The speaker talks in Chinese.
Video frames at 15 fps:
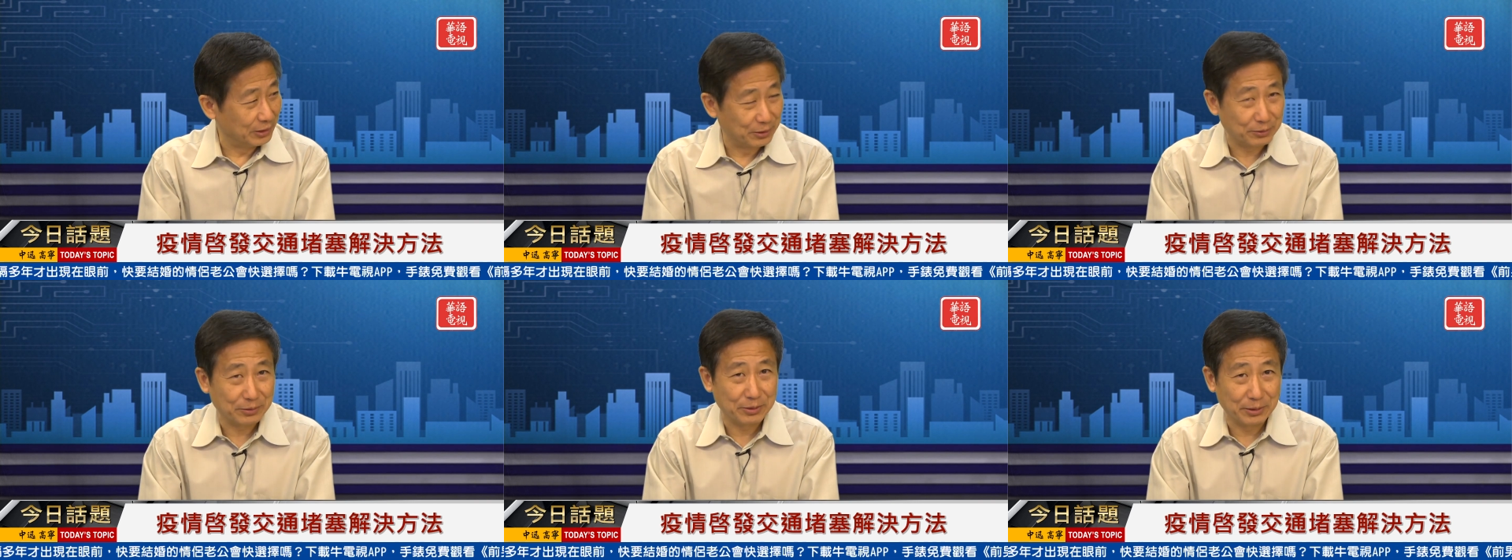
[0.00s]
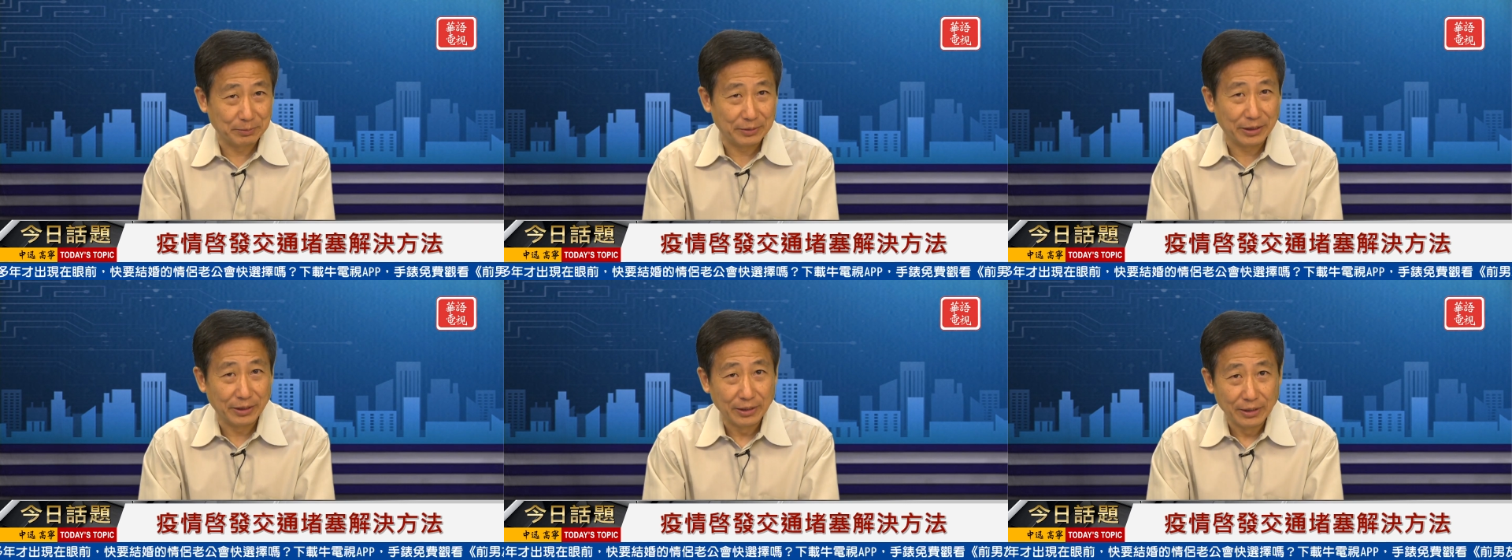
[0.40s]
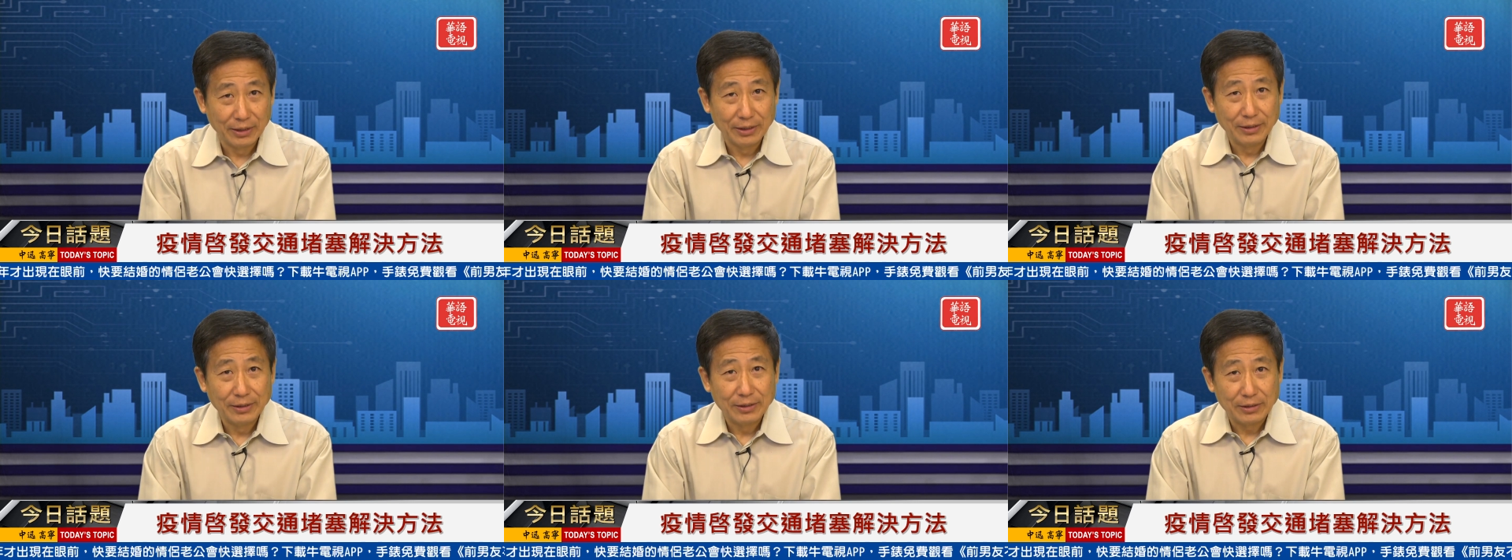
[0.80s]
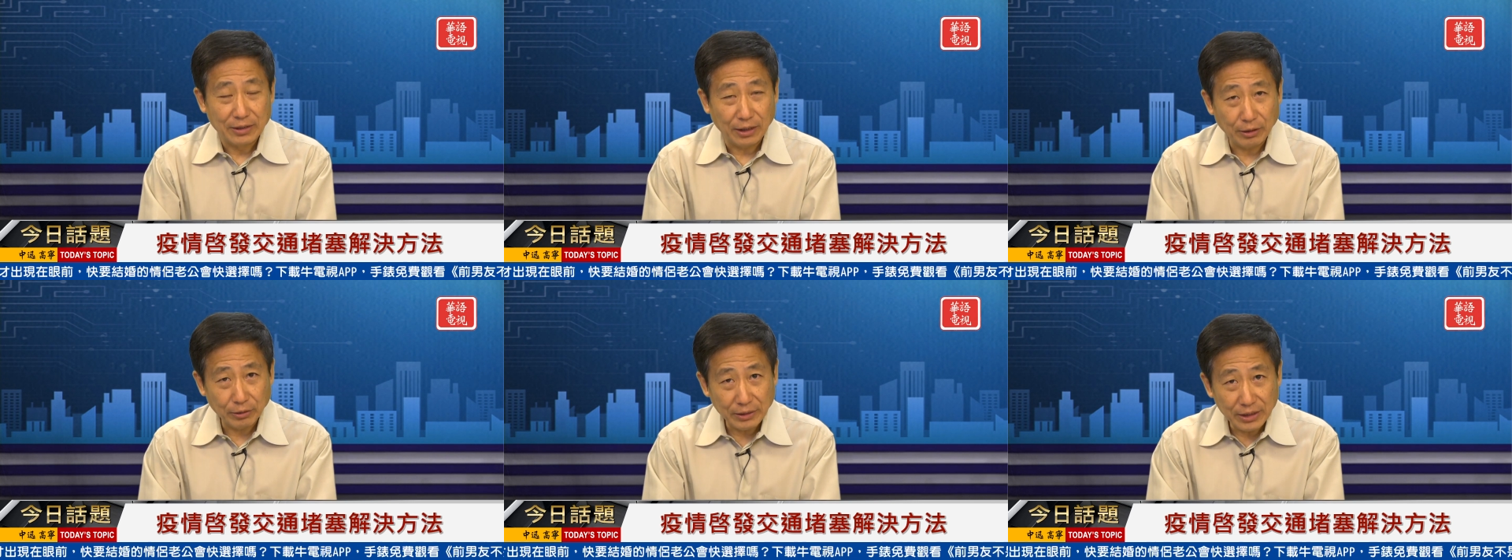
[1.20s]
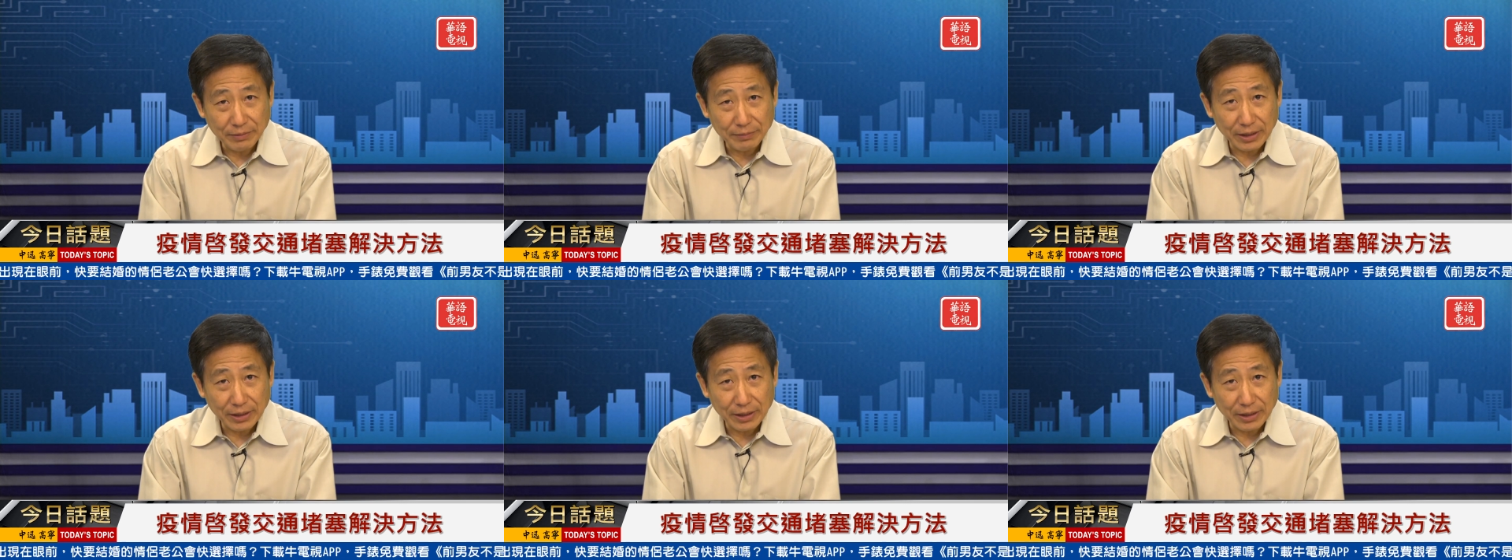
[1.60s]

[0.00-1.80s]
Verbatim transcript: 你说对不对？然后另